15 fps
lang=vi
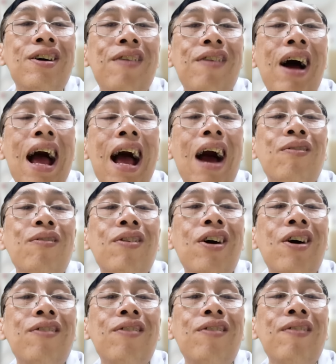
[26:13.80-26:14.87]
và không
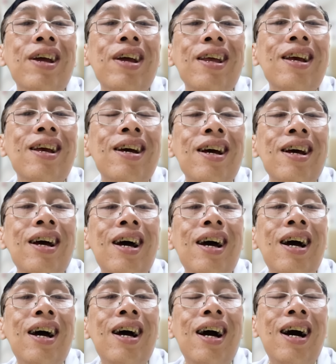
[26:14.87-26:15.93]
có bị
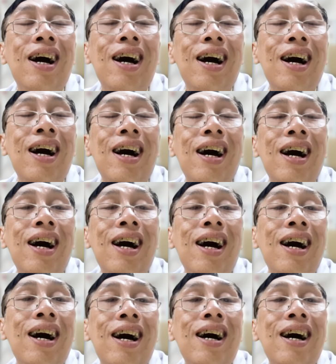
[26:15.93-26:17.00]
à,
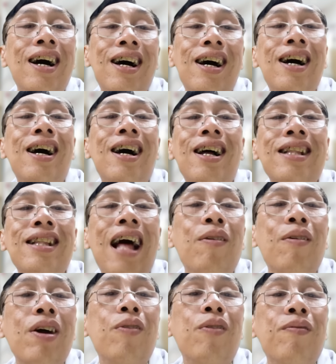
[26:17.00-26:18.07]
à,
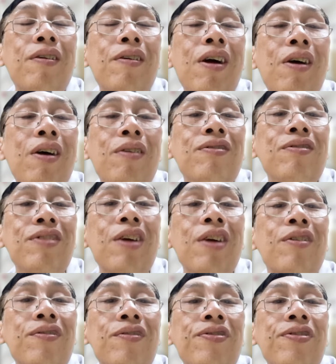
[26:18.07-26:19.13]
một cái cục máu đông nhiều